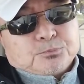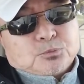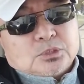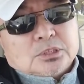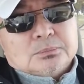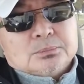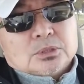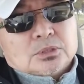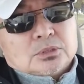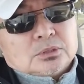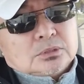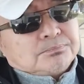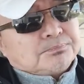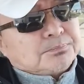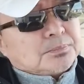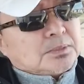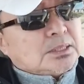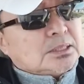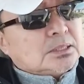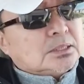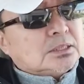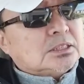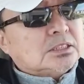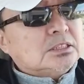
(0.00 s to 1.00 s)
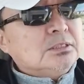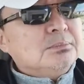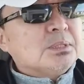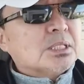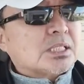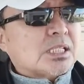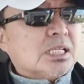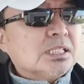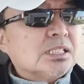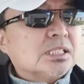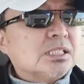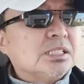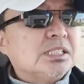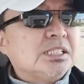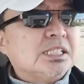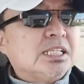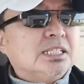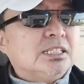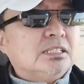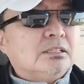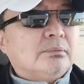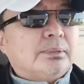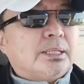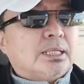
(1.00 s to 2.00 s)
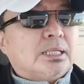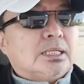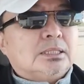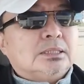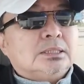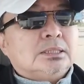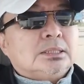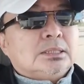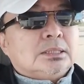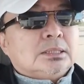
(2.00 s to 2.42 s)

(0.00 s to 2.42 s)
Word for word: 这么这么长时间了吧？